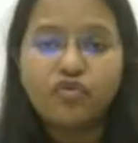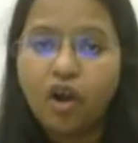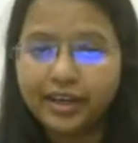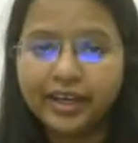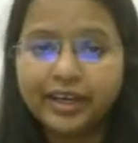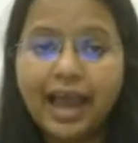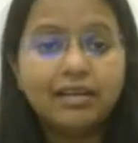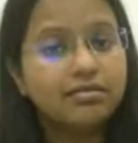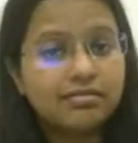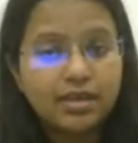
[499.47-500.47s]
फॉल्ट एंड डैट
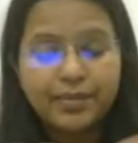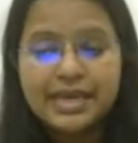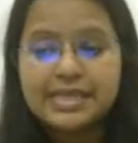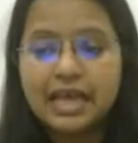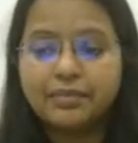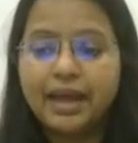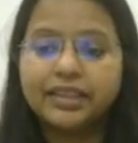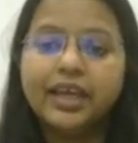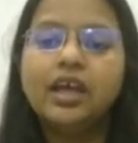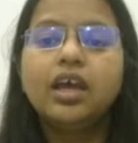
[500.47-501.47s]
सबके साथ
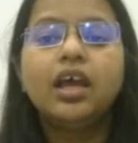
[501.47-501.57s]
बात है